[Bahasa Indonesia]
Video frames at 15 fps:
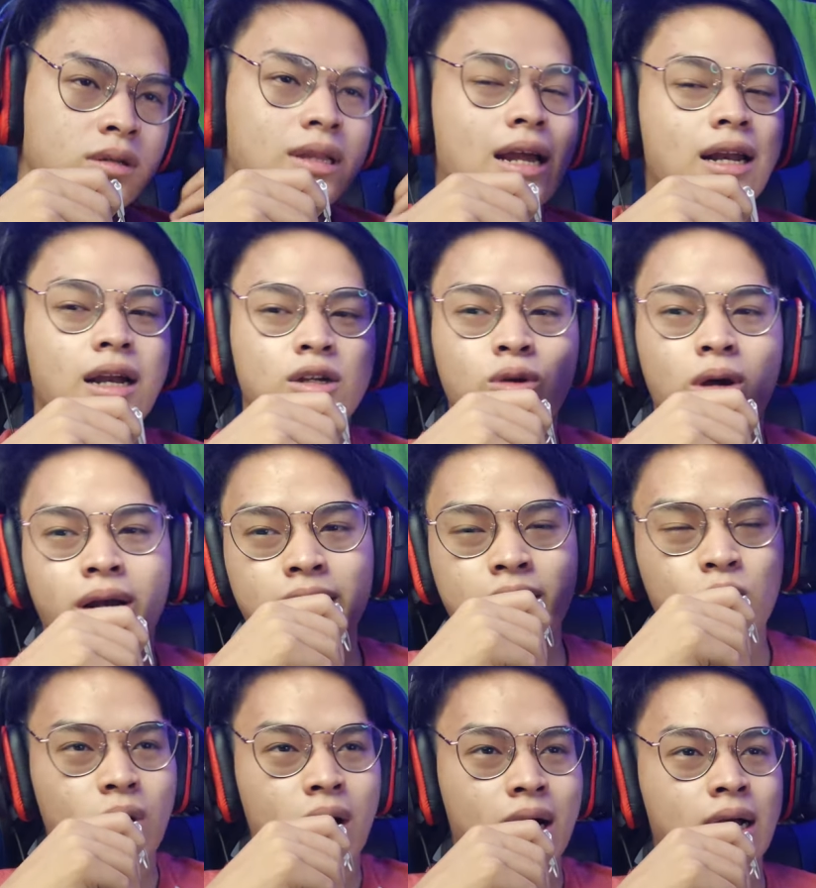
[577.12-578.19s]
ntar
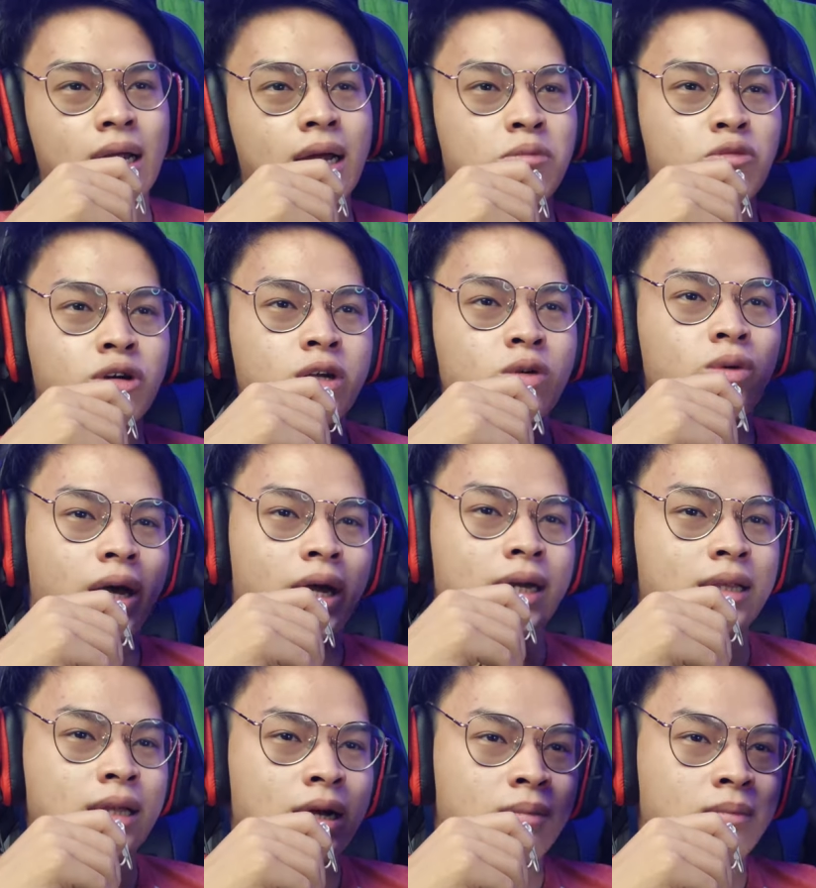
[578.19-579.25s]
suaranya gua agak mungkin gua
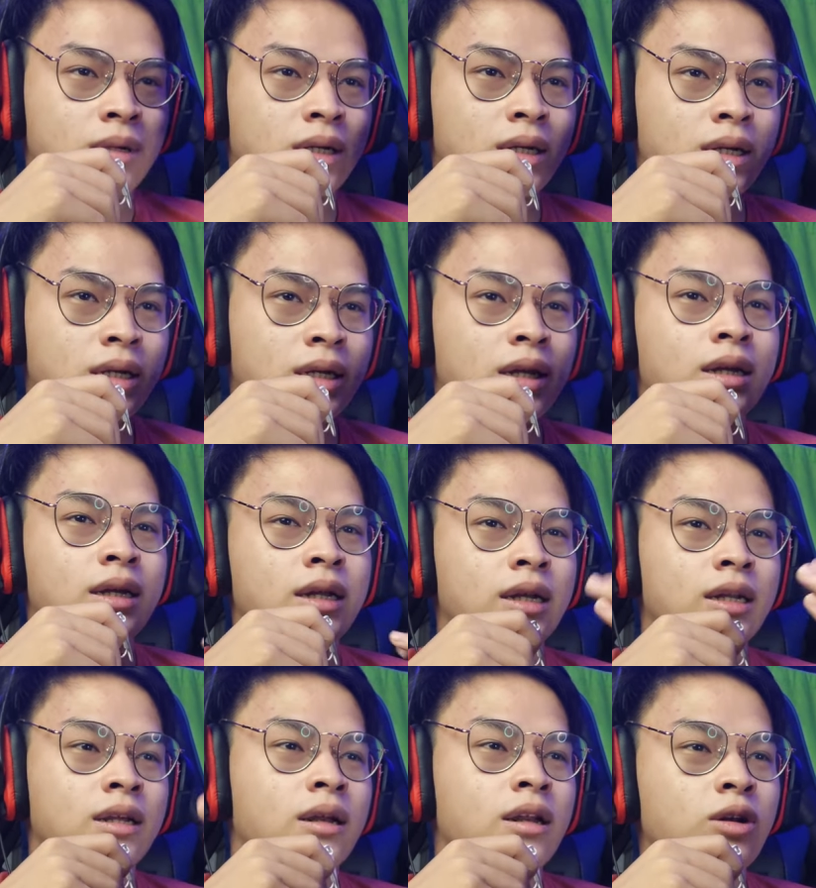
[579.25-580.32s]
edit agak melengking ya ini
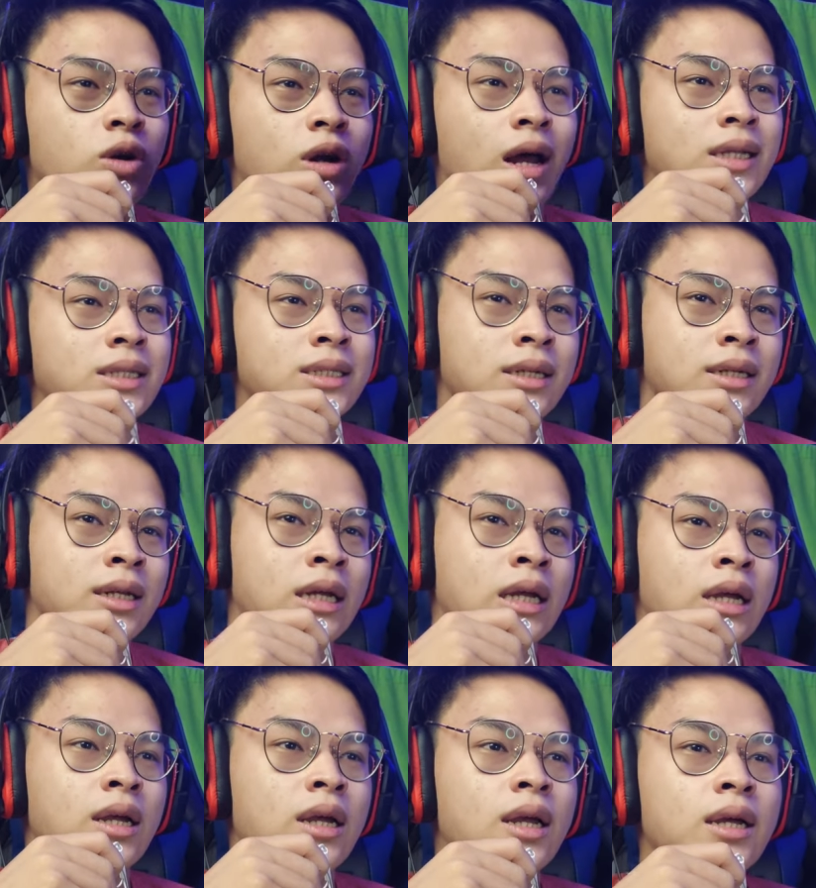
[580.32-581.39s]
ini ini donasi nih
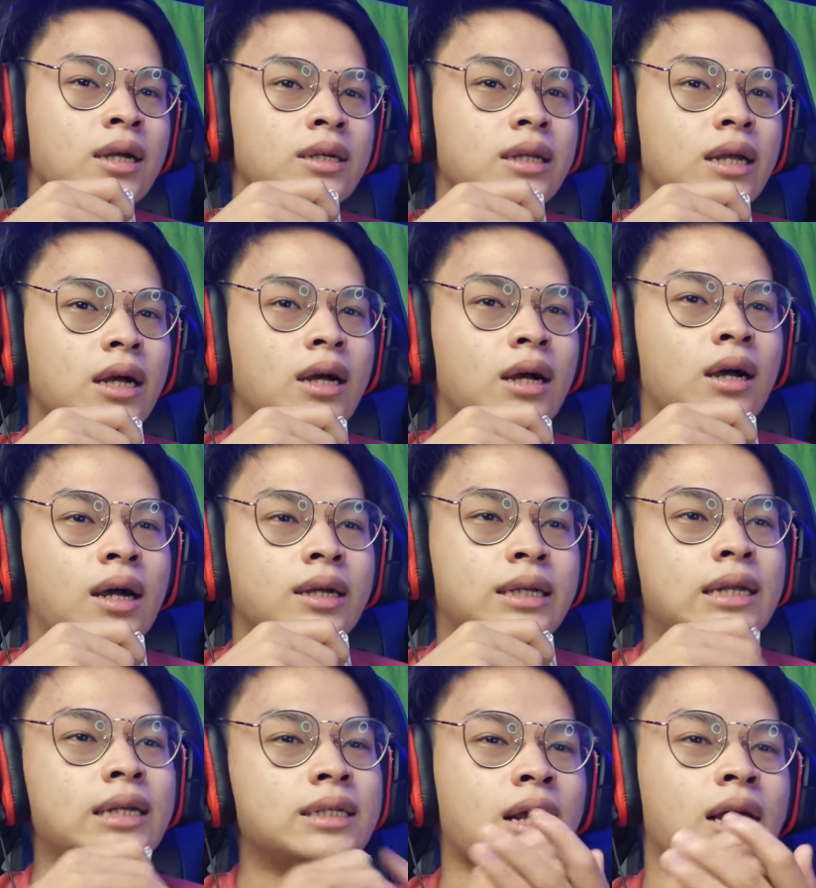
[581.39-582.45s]
uh,
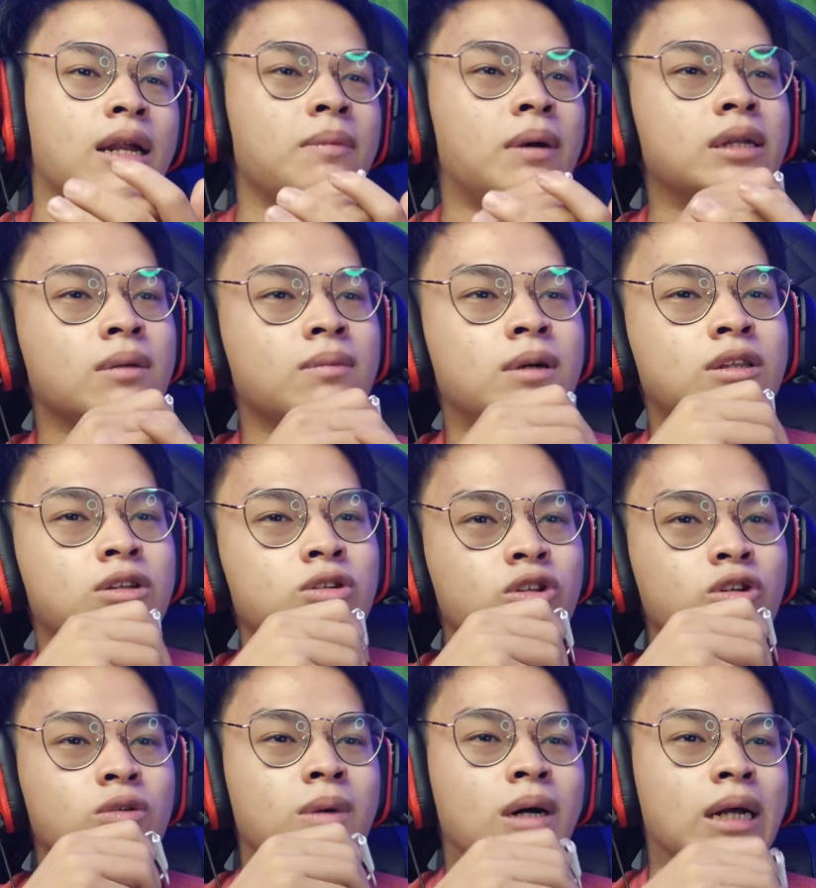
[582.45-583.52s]
jadi sekarang banyak banget
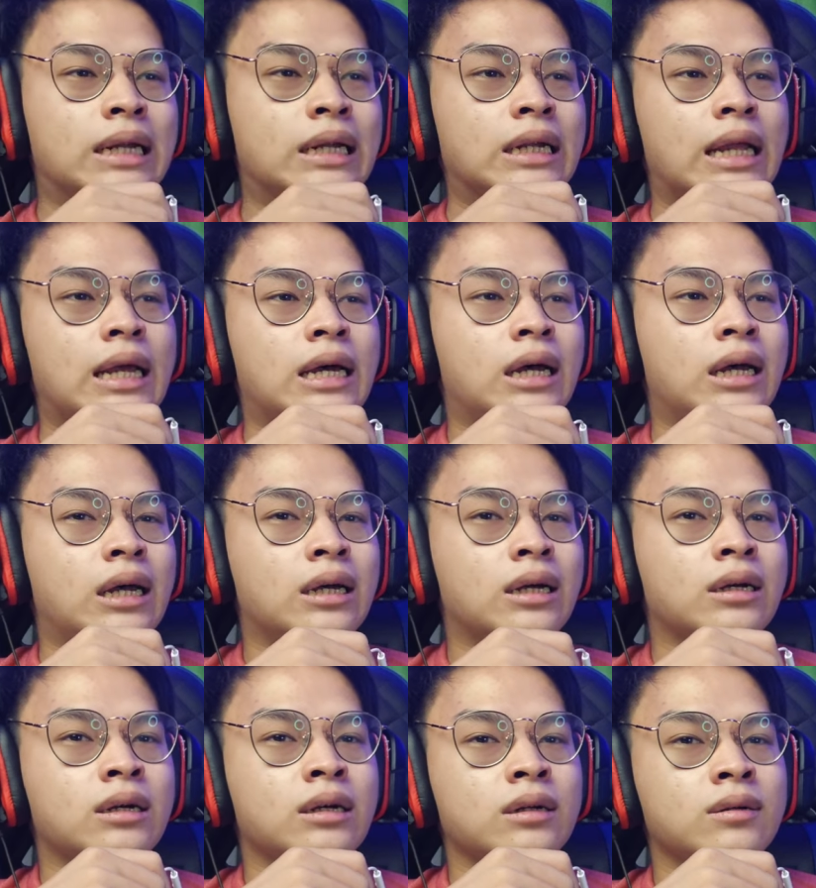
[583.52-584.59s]
youtuber yang
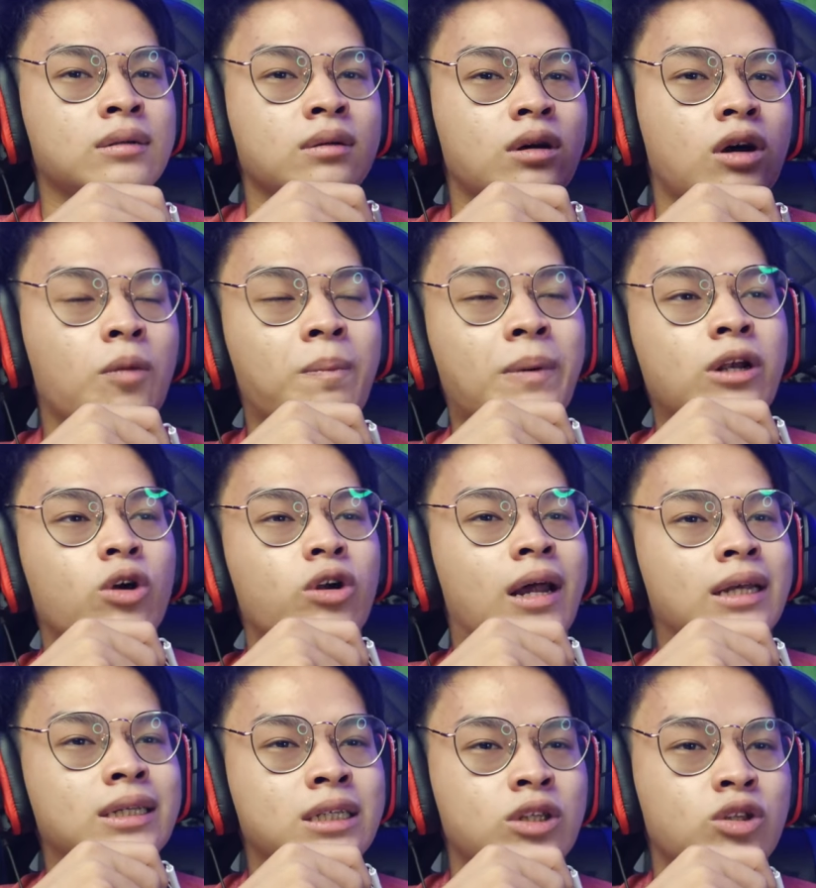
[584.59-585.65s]
open
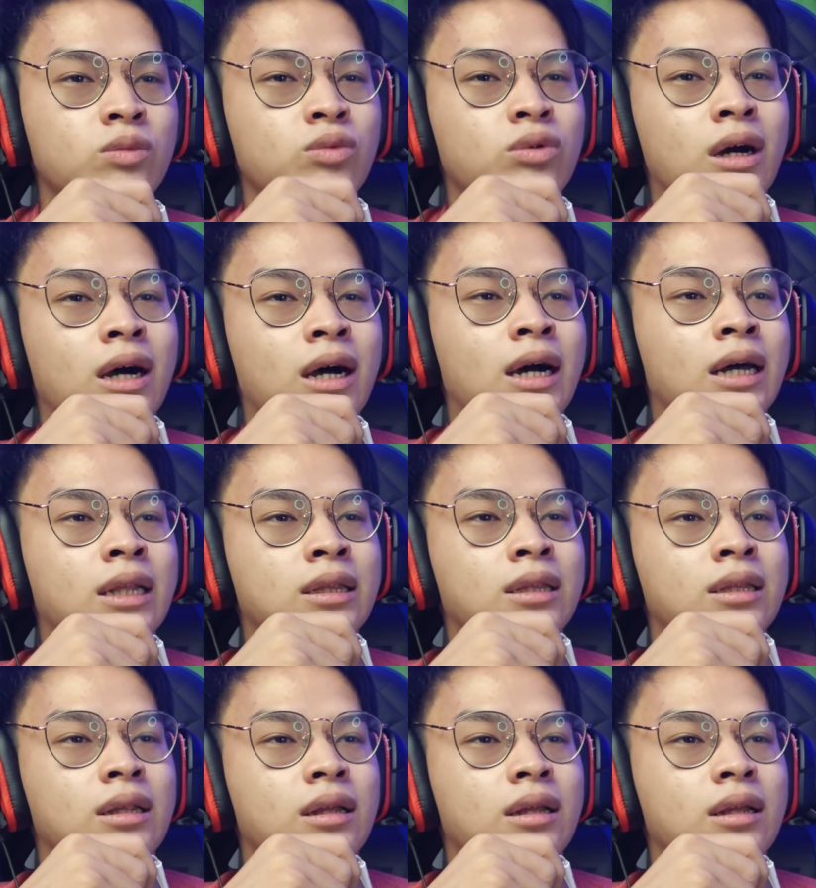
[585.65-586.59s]
donasi itu buat